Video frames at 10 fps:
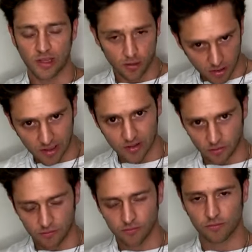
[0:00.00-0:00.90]
Yo creo que es
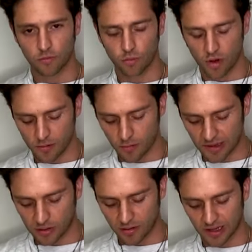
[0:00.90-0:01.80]
un buen
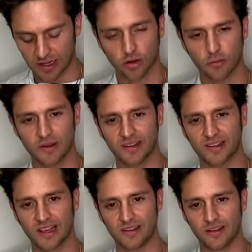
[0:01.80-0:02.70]
momento de que tomes esa
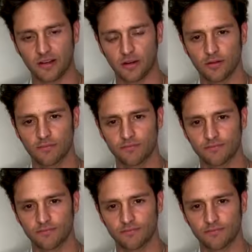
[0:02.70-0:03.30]
decisión